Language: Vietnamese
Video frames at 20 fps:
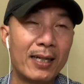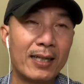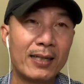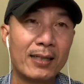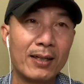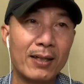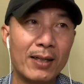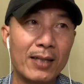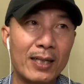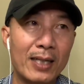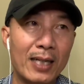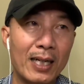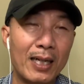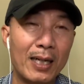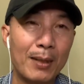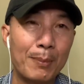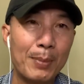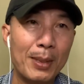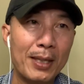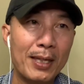rồi
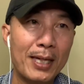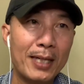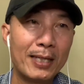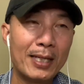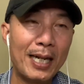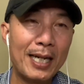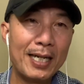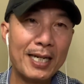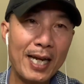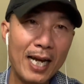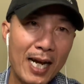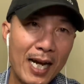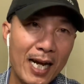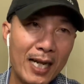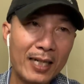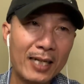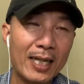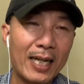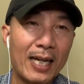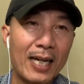ờ, mình đi thay
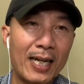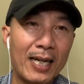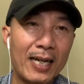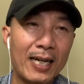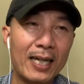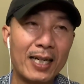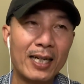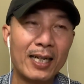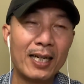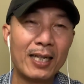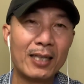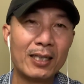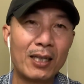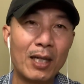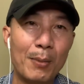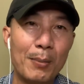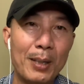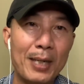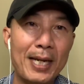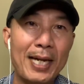nhớt nè
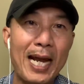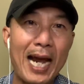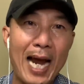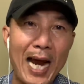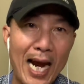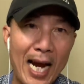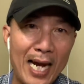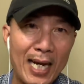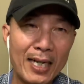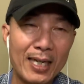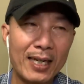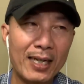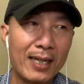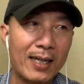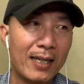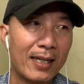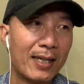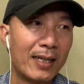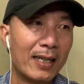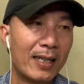rồi mình đi ăn nè
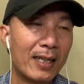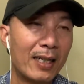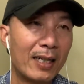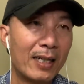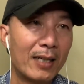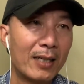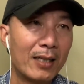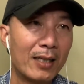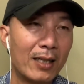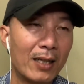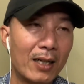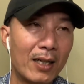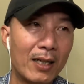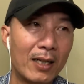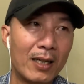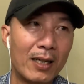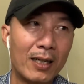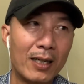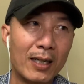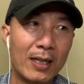rồi
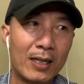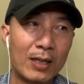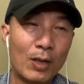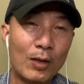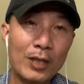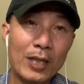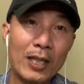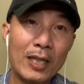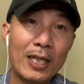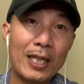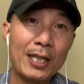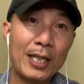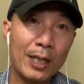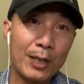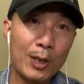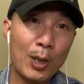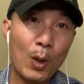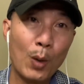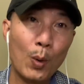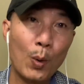ờ, có những cái dịch
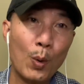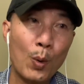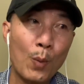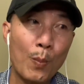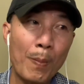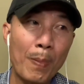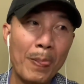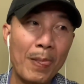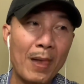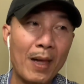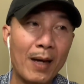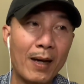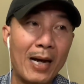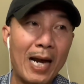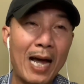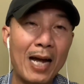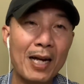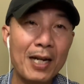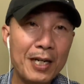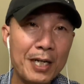vụ
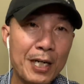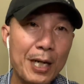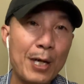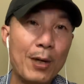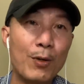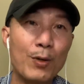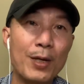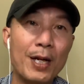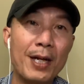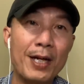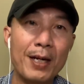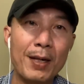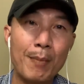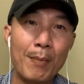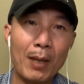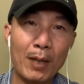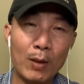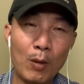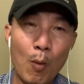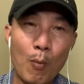là ít nhiều gì
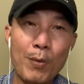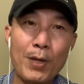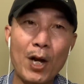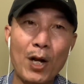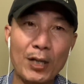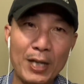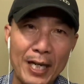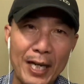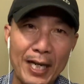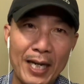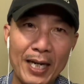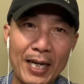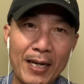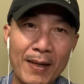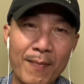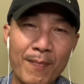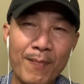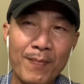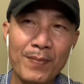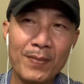mình cũng cho tiền
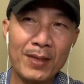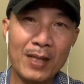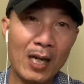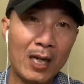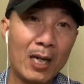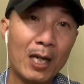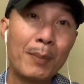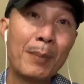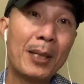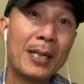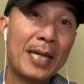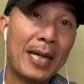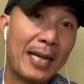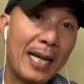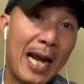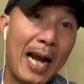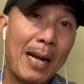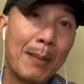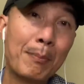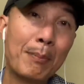từ ở bên Việt
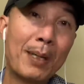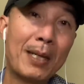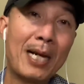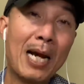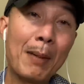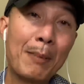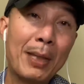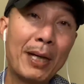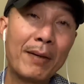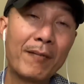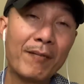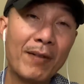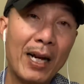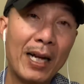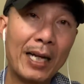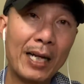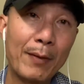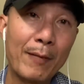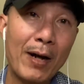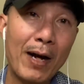Nam mình đã biết
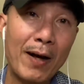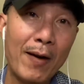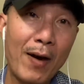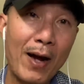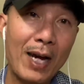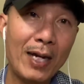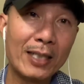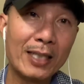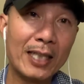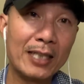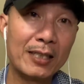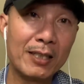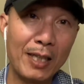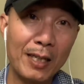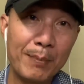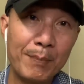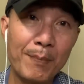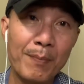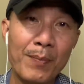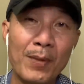về cái văn hóa tiền
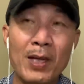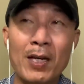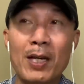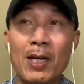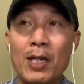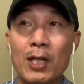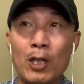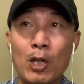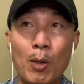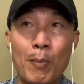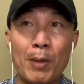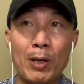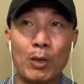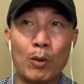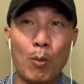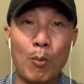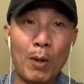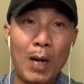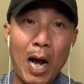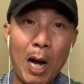thiếp rồi mình
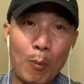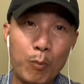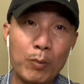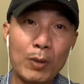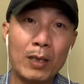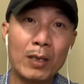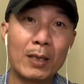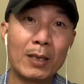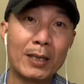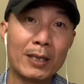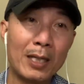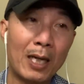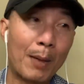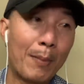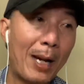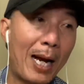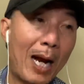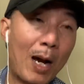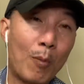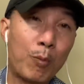cũng có học được những cái
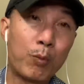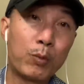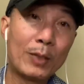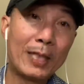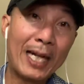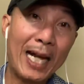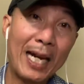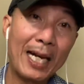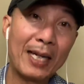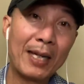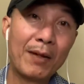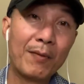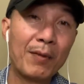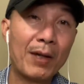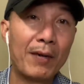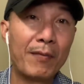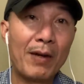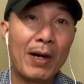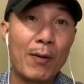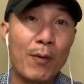bài học tiếng Anh
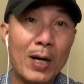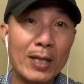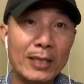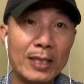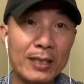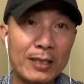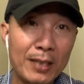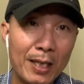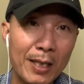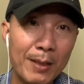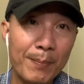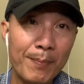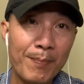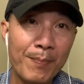về văn hóa tiền thiếp